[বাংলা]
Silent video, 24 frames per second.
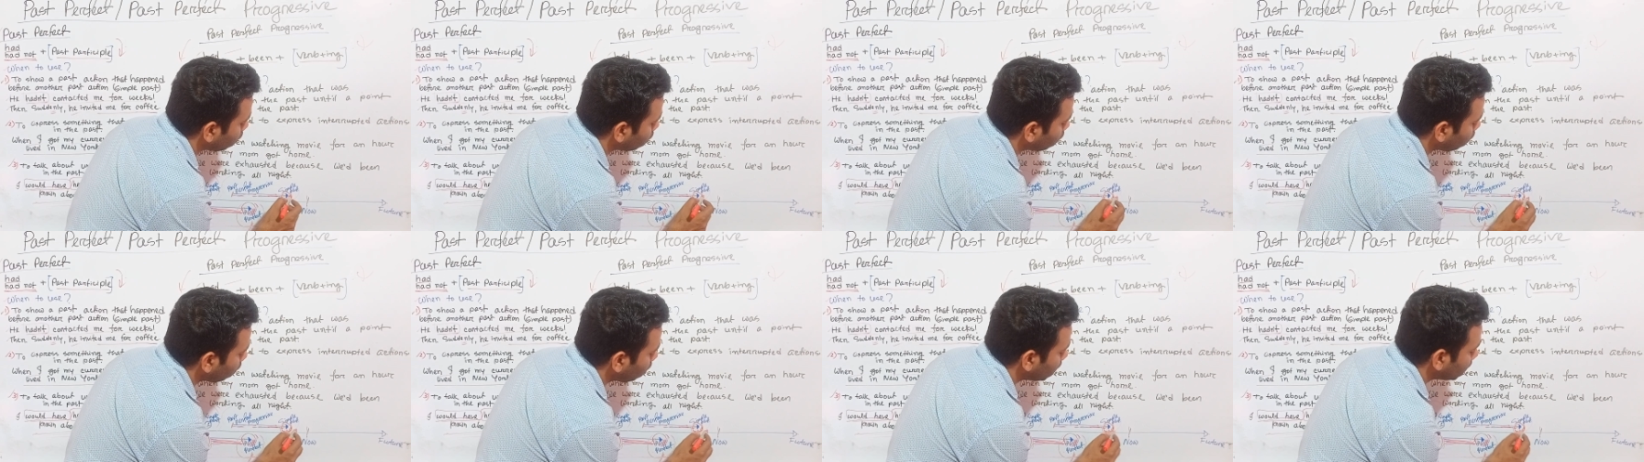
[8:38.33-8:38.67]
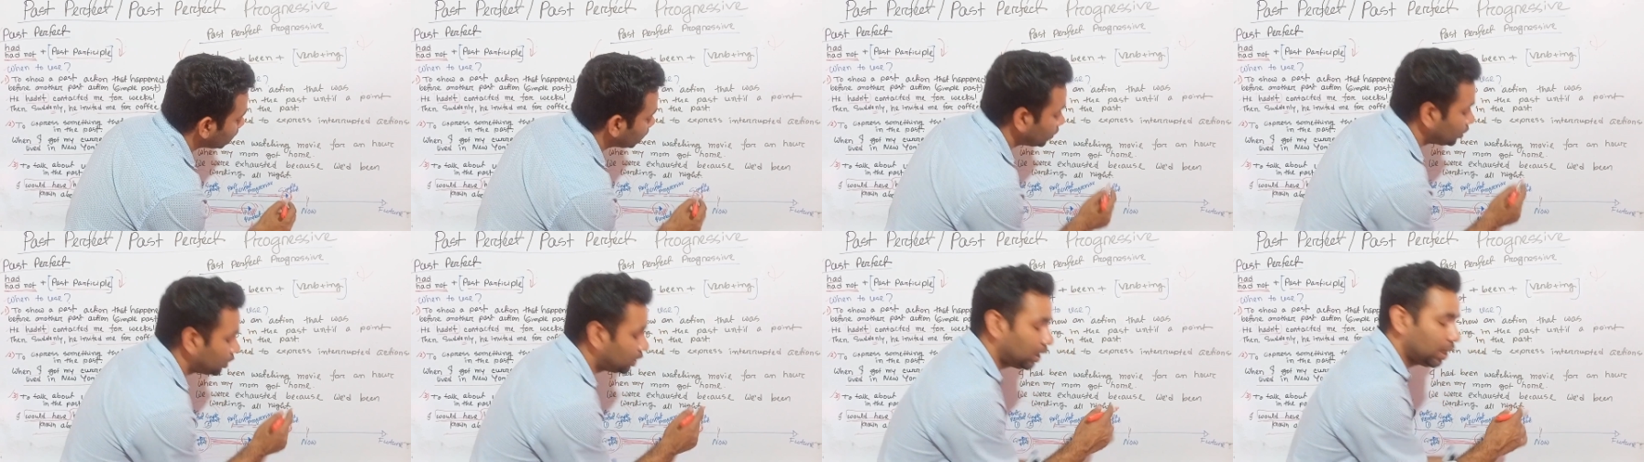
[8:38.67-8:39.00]
হইল
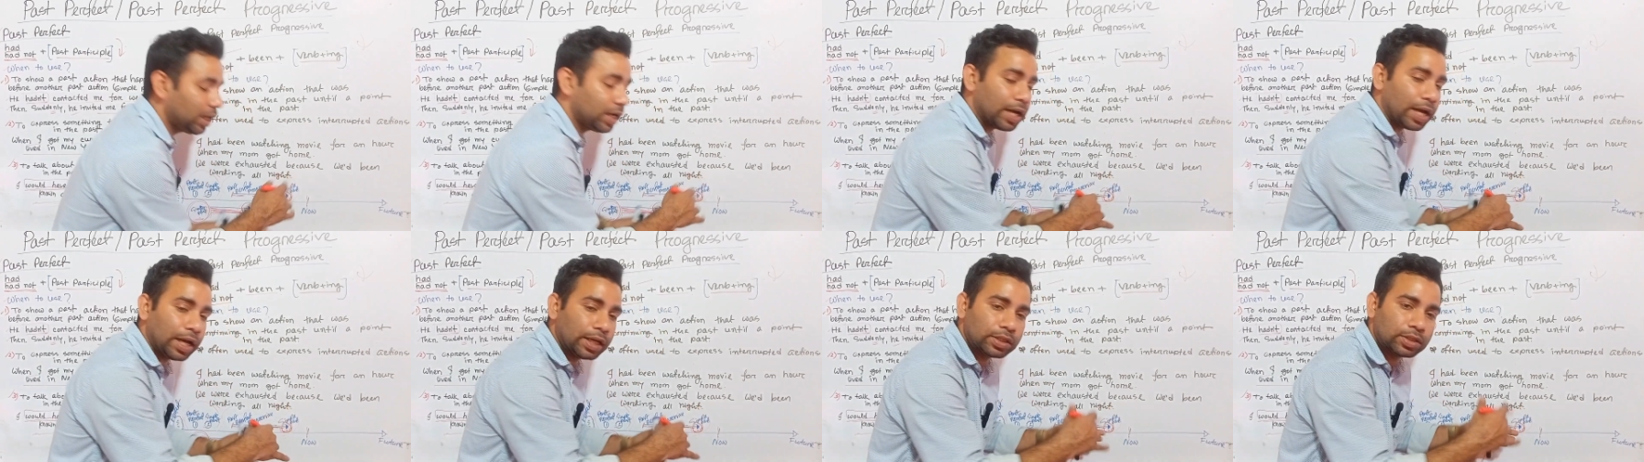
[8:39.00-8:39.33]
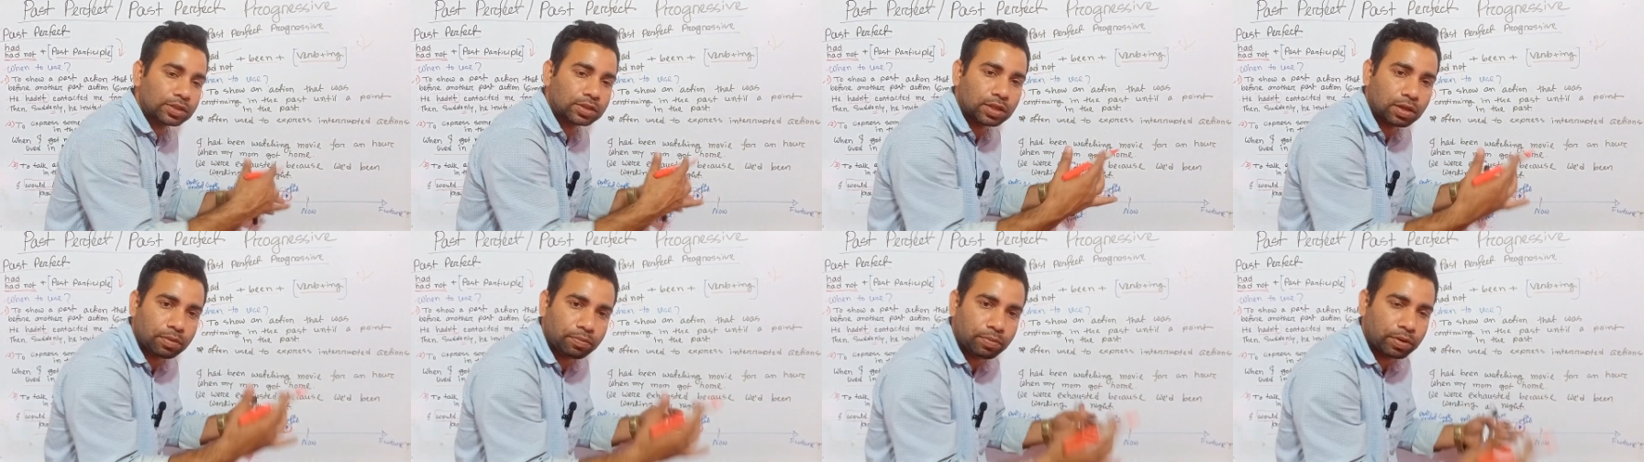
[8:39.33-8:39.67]
যে
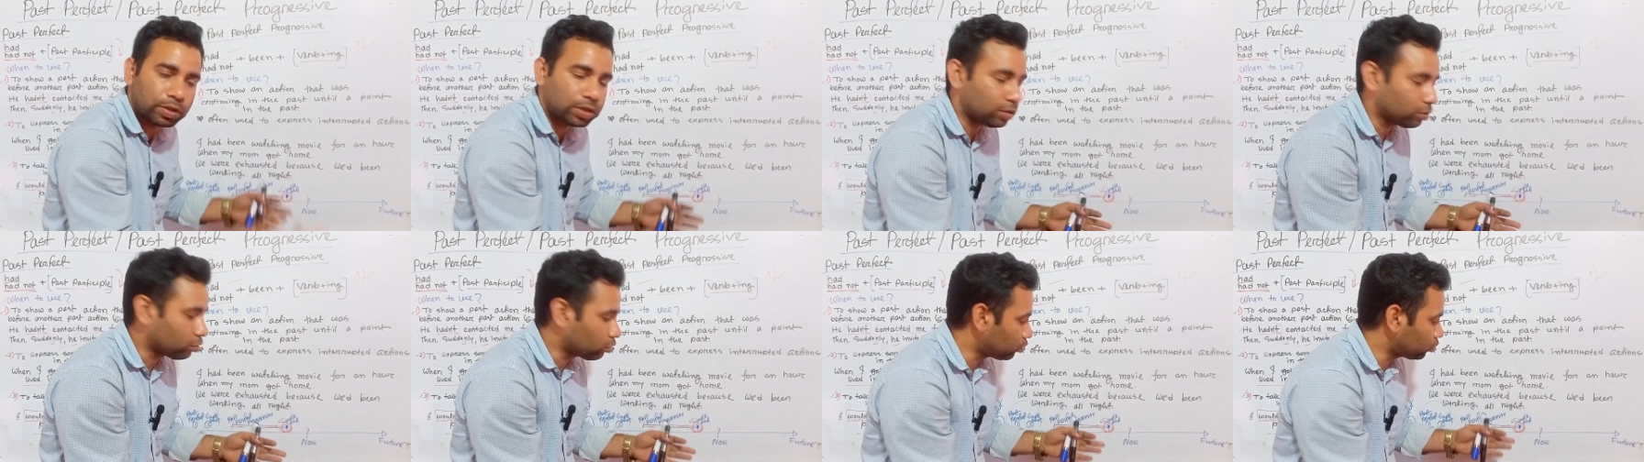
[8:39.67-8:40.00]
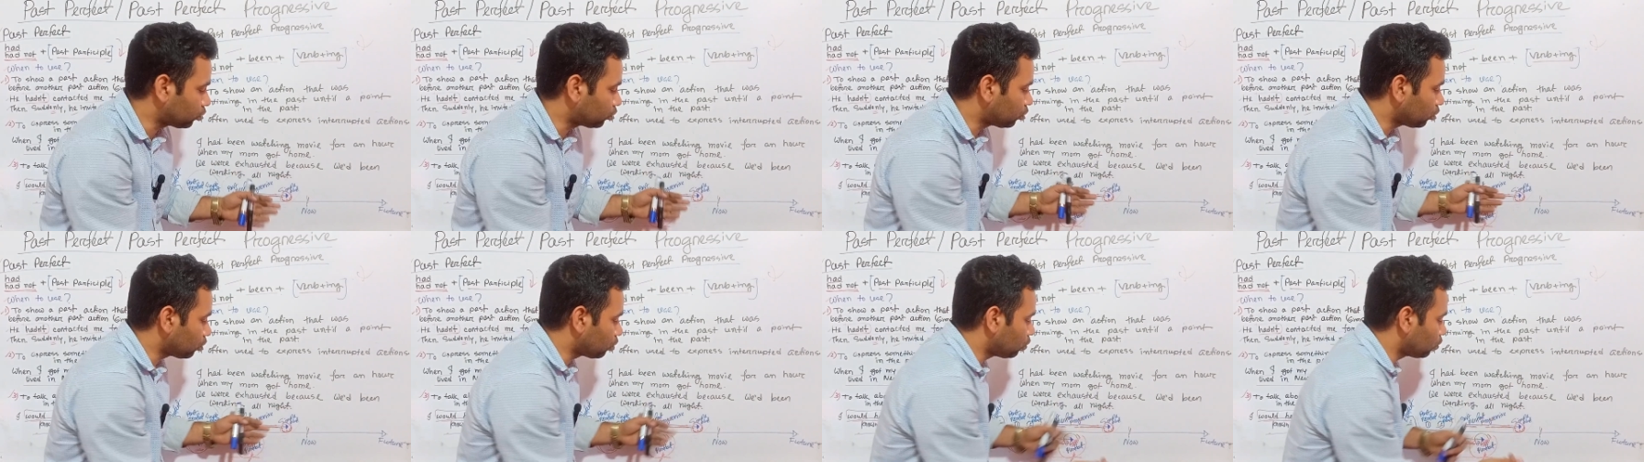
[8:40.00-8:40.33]
কাজটা
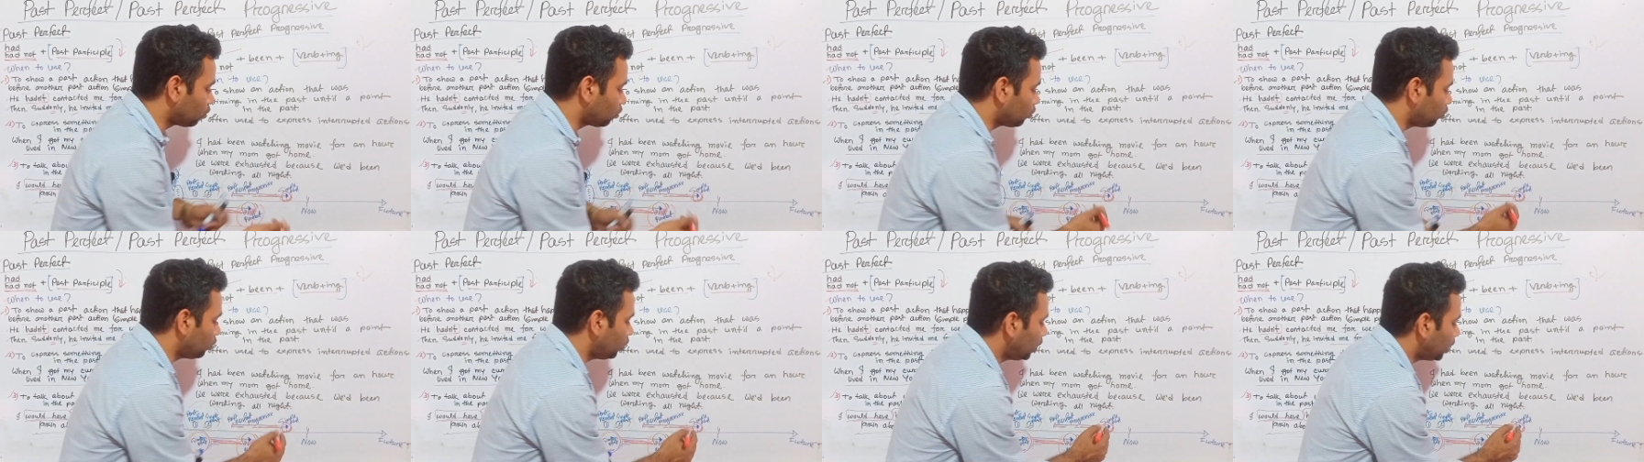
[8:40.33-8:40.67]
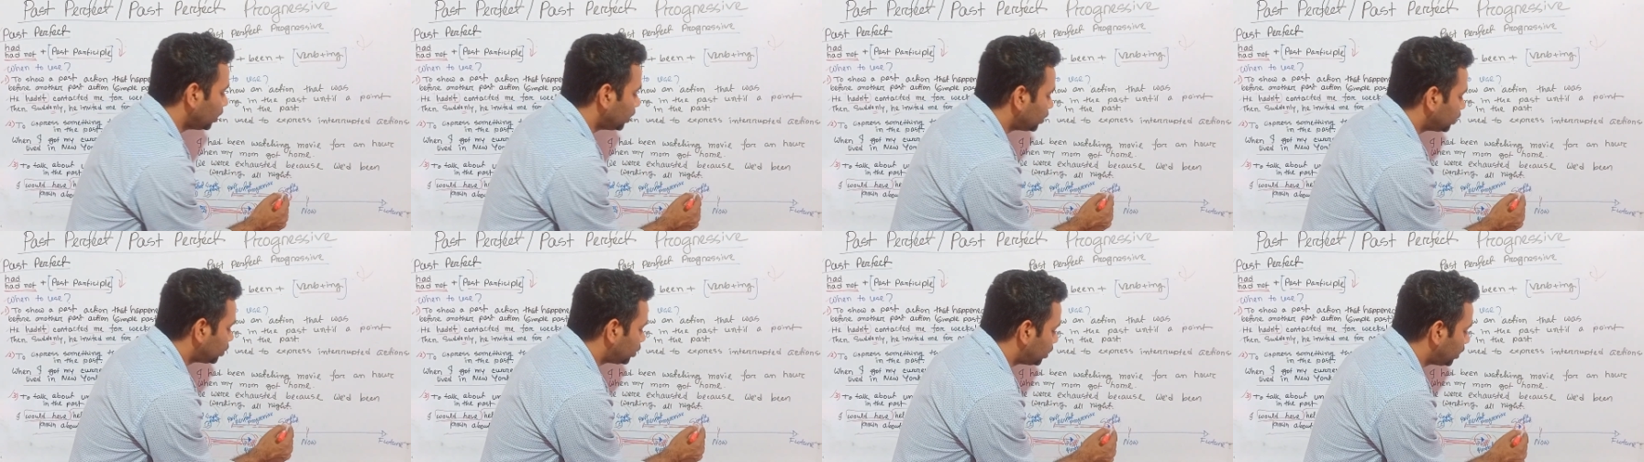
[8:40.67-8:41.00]
বাধাগ্রস্ত করলো
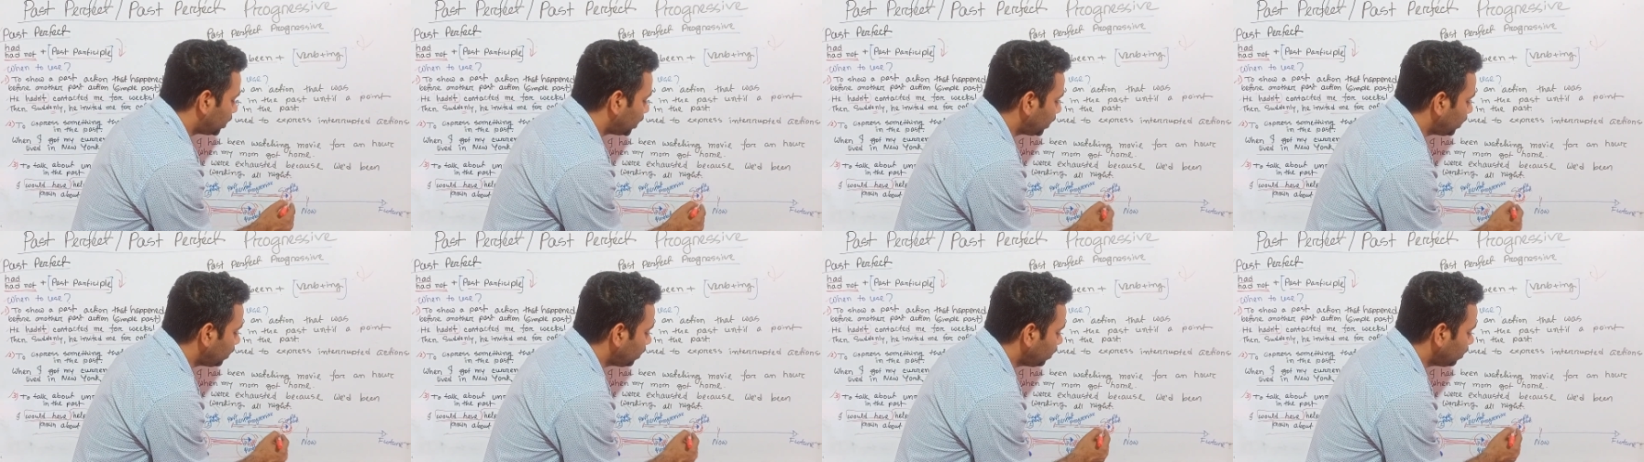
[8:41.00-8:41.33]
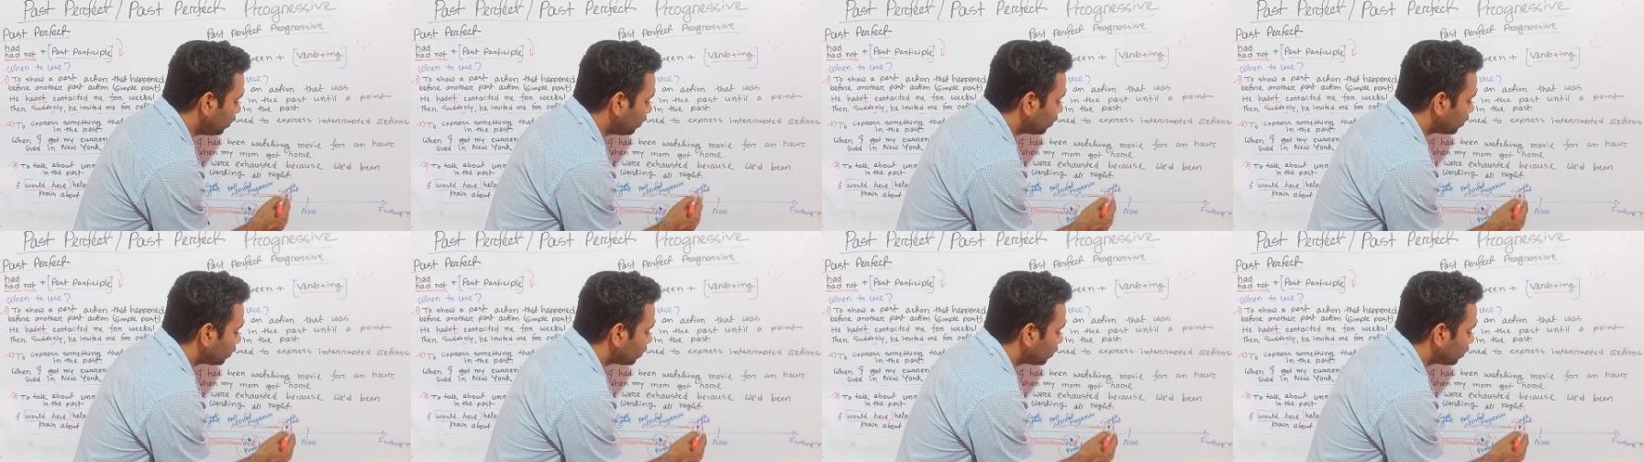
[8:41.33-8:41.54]
সেই